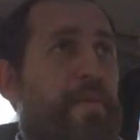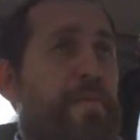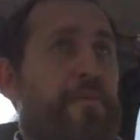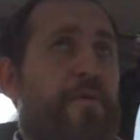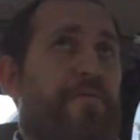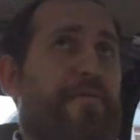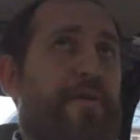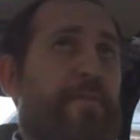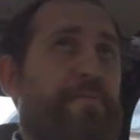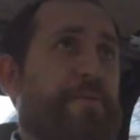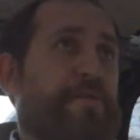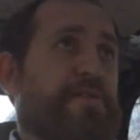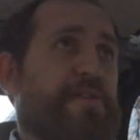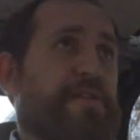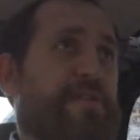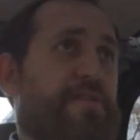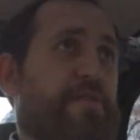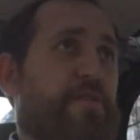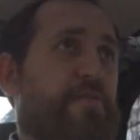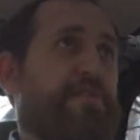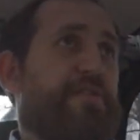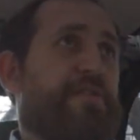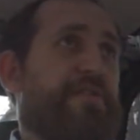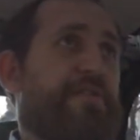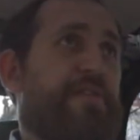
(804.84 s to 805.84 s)
pomogła podczas
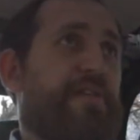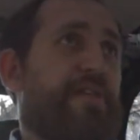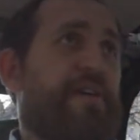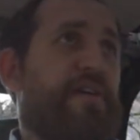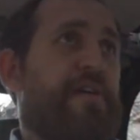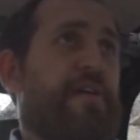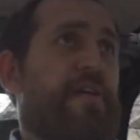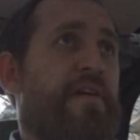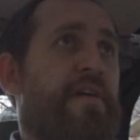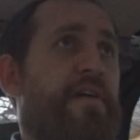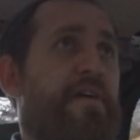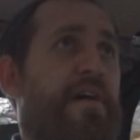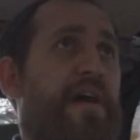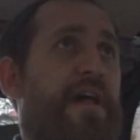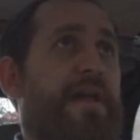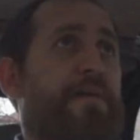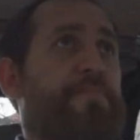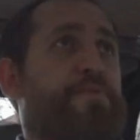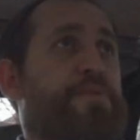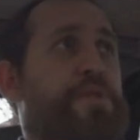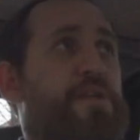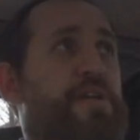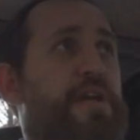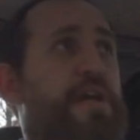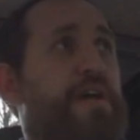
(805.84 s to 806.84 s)
kolizji, ale
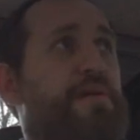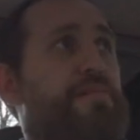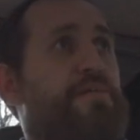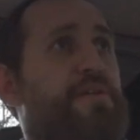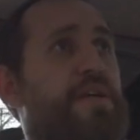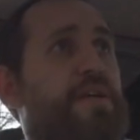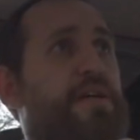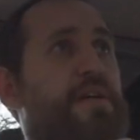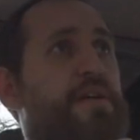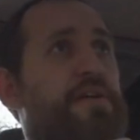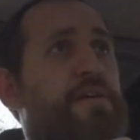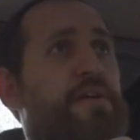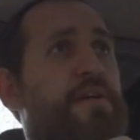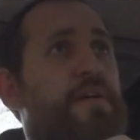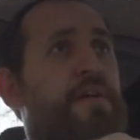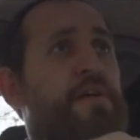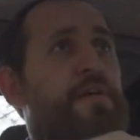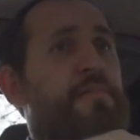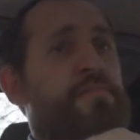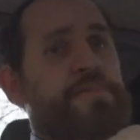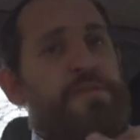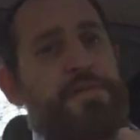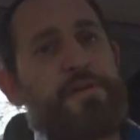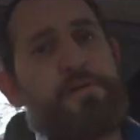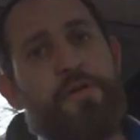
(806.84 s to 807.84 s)
przynajmniej
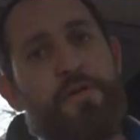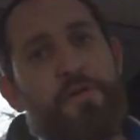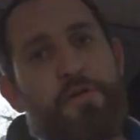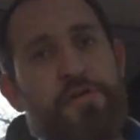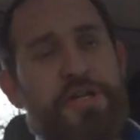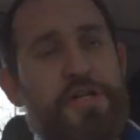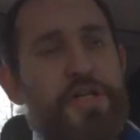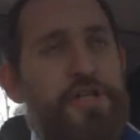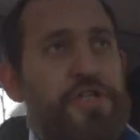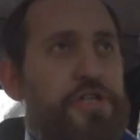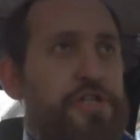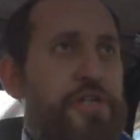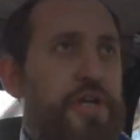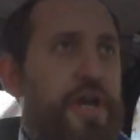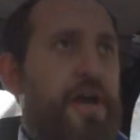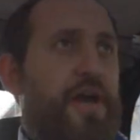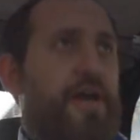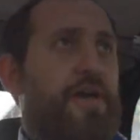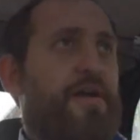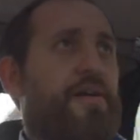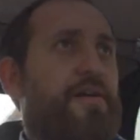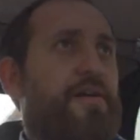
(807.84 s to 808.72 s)
psychologicznie